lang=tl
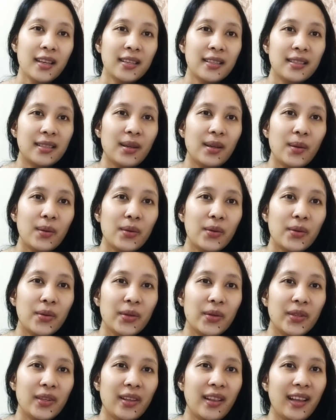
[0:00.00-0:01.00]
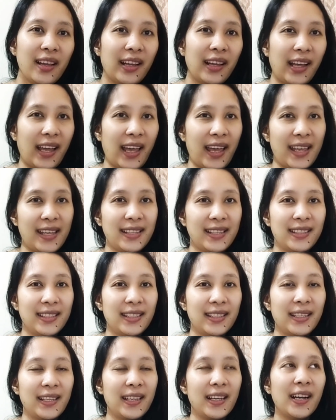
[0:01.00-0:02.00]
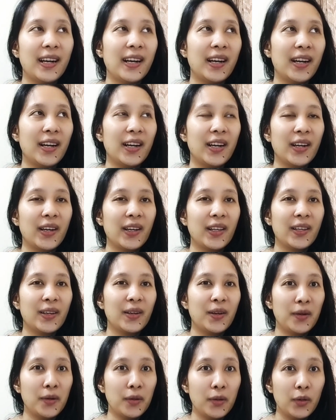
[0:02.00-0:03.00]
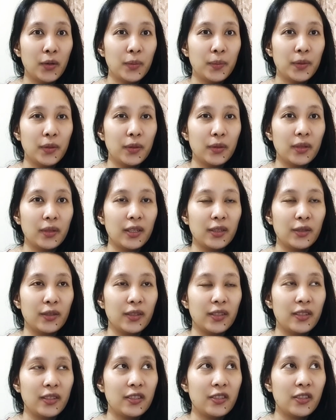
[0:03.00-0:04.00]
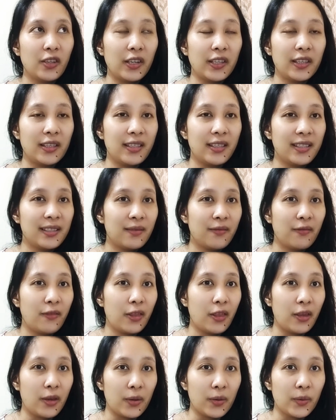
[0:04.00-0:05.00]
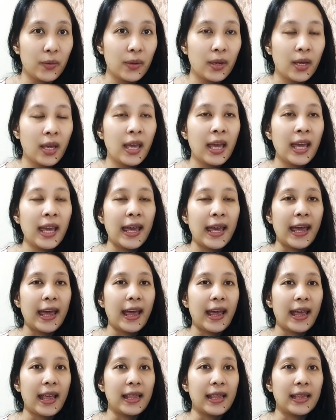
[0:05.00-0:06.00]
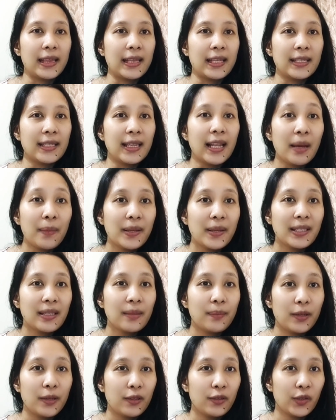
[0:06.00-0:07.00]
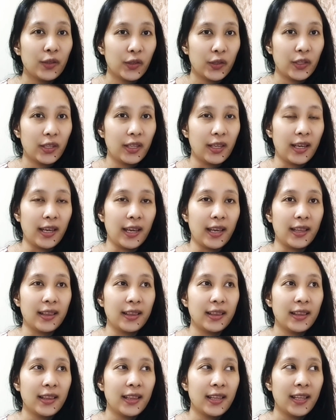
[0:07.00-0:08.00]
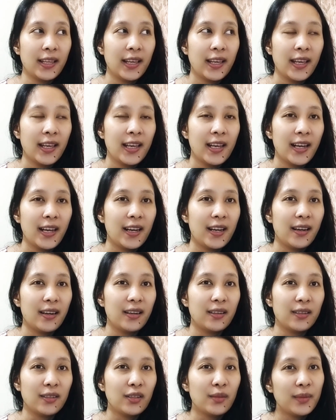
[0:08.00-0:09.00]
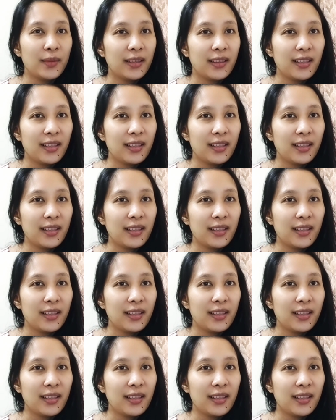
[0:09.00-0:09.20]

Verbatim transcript: So, yun lang guys. Uh, hope you, ano, you enjoyed this video. And salamat sa panonood. And uh, comment